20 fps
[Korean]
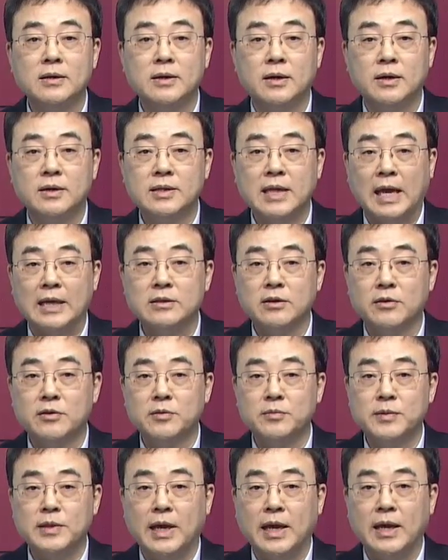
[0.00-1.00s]
어,
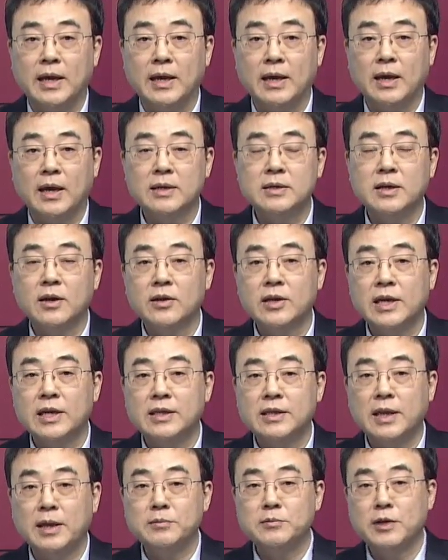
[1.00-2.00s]
다졌습니다. 어,
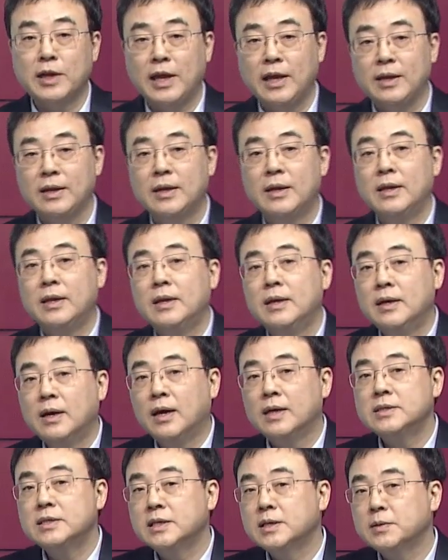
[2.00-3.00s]
그렇기 때문에
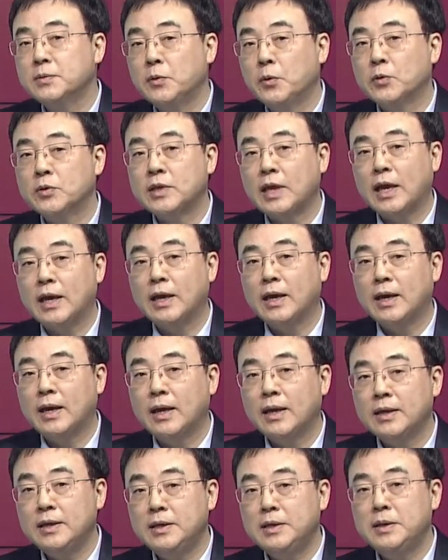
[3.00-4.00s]
어, 지금 요
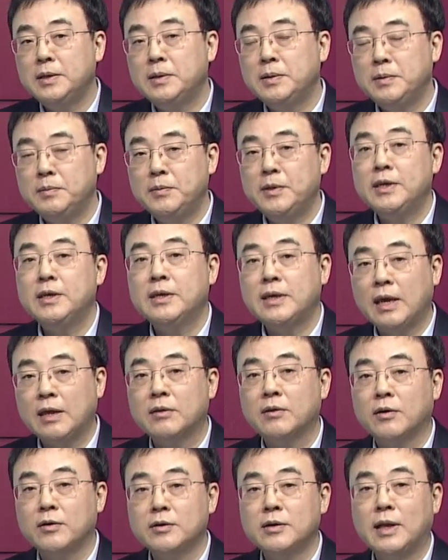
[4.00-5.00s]

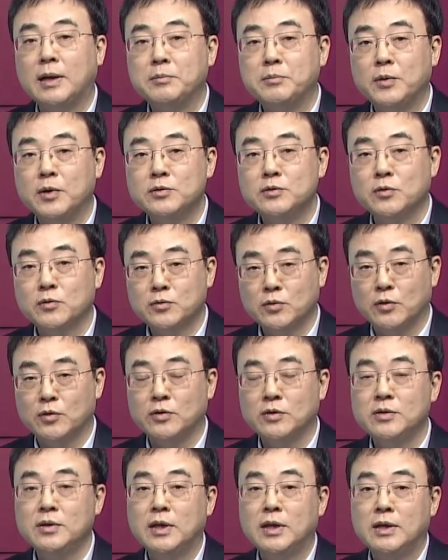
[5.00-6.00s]
타이밍에서는 한 번
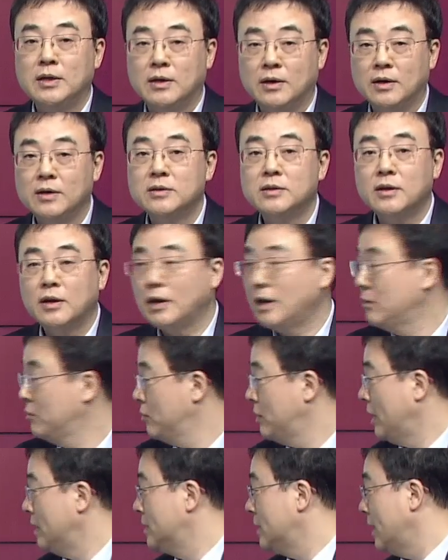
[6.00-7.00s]
정도는 어,
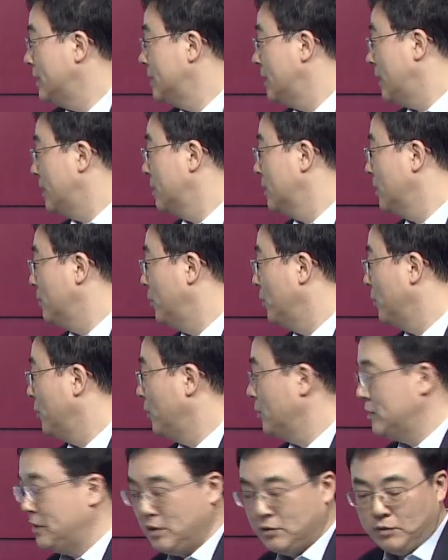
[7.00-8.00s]
들어가도 되지 않냐 이렇게
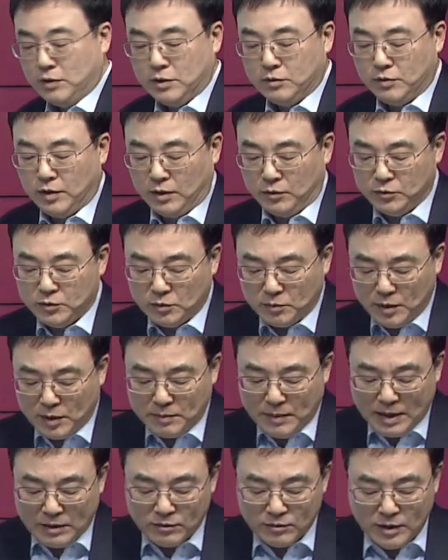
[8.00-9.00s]
보여지고 있고요. 이정도의
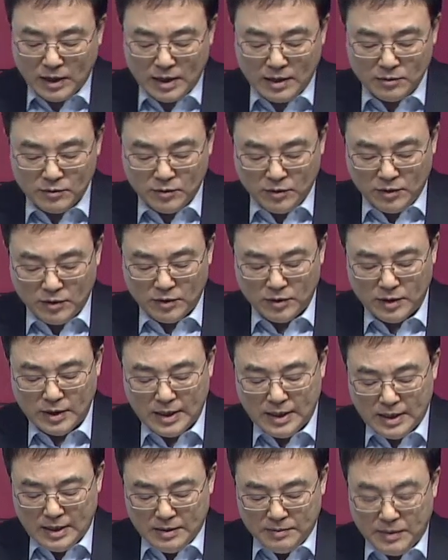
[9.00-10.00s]
매수가하고
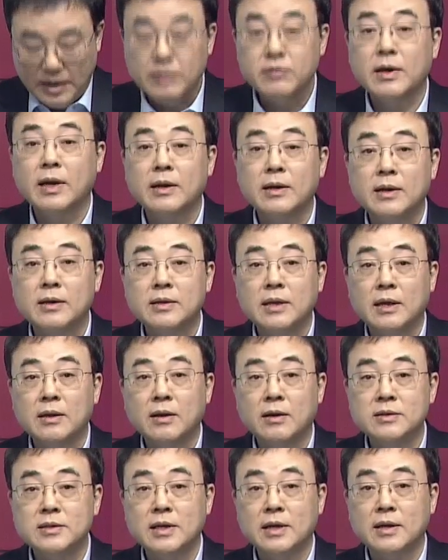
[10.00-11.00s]
매수가는 일단
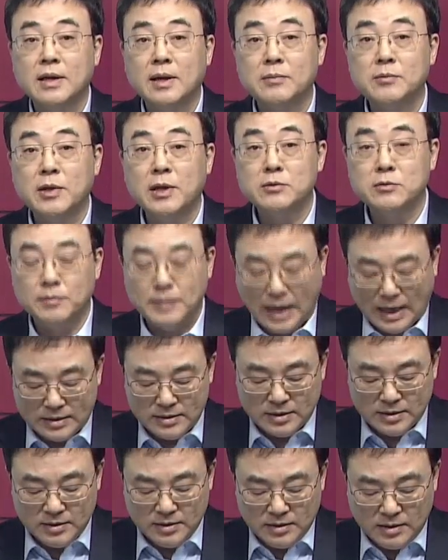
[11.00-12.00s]
현재가보다 좀
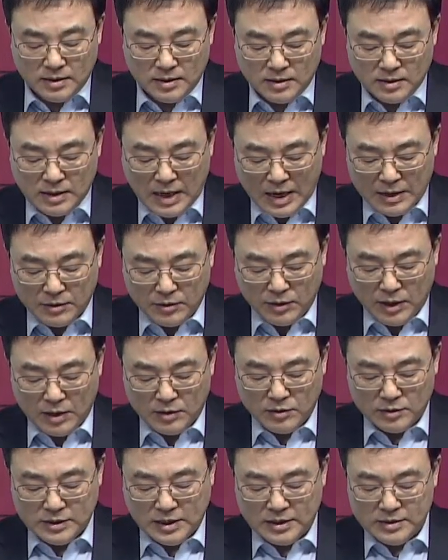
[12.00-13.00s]
낮은 어,
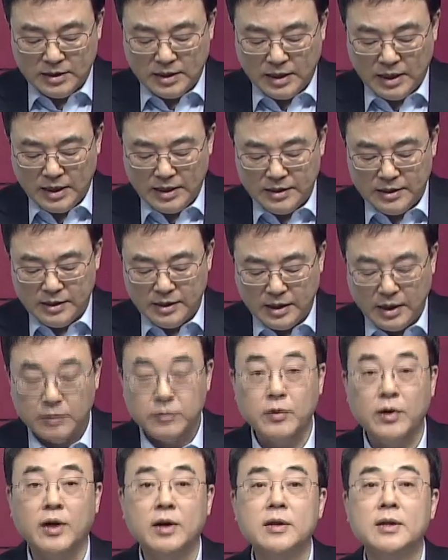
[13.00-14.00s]
가격에서 제시해
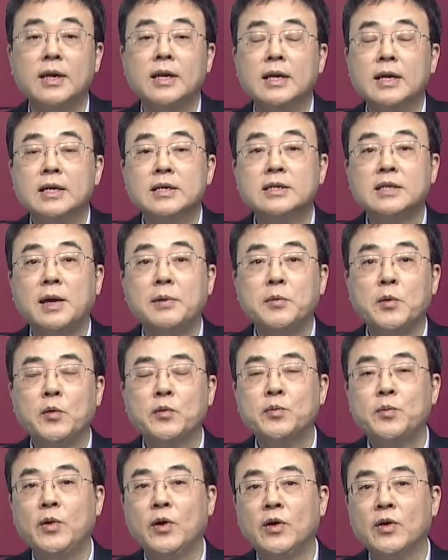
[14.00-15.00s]
드리겠고요. 그다음에
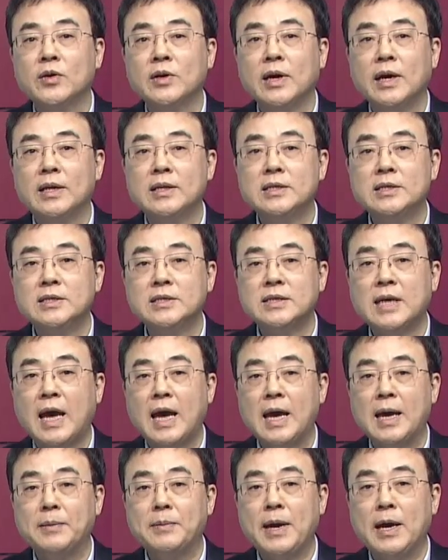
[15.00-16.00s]
목표가는
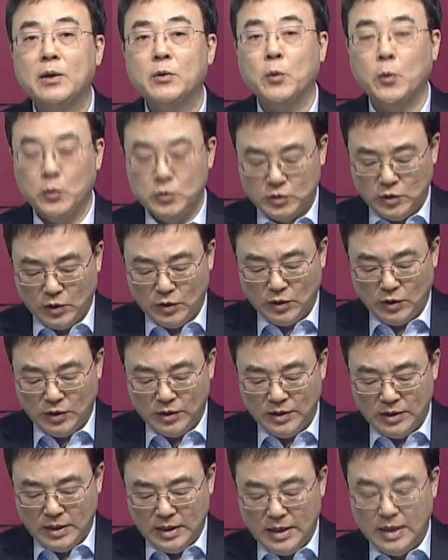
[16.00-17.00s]
4만 5천
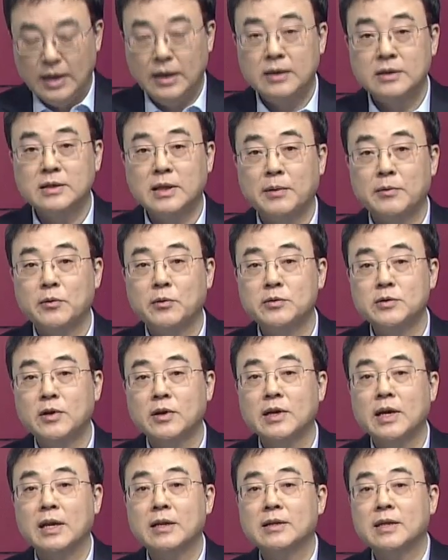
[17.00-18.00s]
원, 그다음에
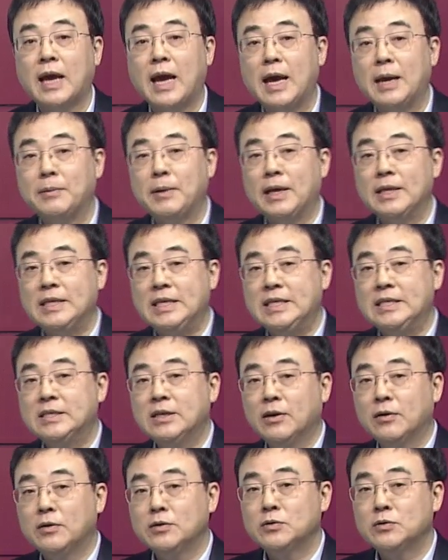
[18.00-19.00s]
손절가는 4만 2천 원